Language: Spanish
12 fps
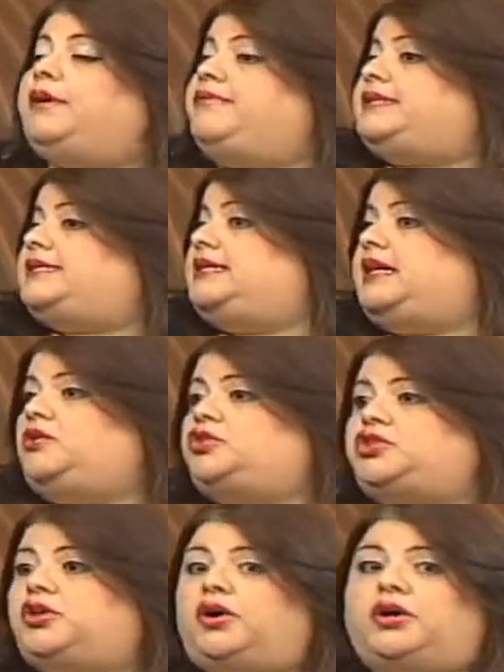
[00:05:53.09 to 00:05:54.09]
Me fascinan los
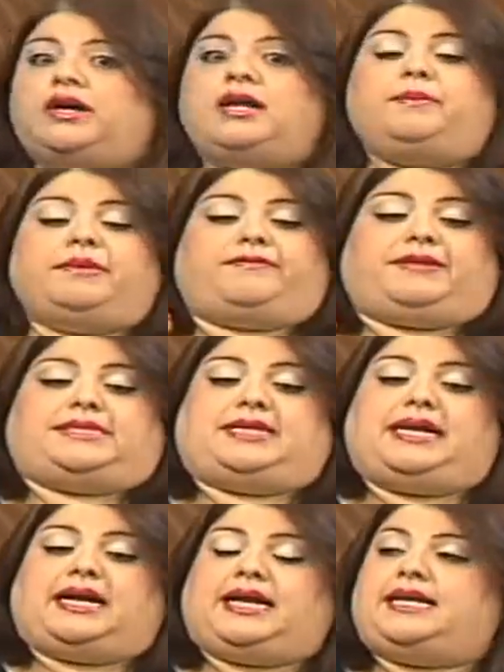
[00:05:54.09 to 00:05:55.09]
shorts, me
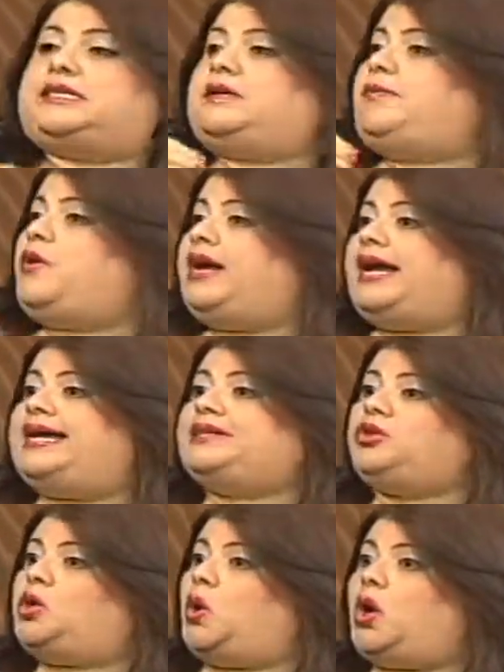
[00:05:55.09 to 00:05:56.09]
fascina que ella se ponga
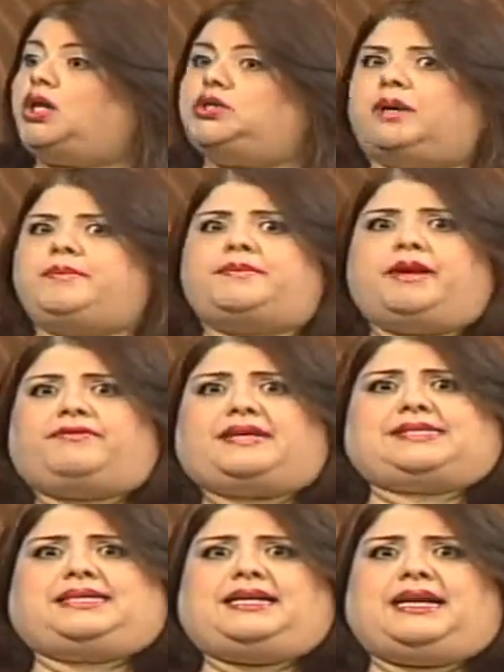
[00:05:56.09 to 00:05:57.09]
esto y lo otro. A mí me
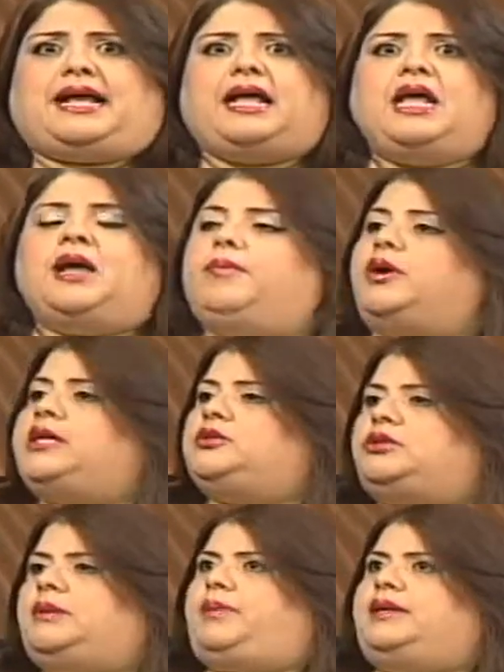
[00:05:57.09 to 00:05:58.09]
fascina. ¿Por qué tú te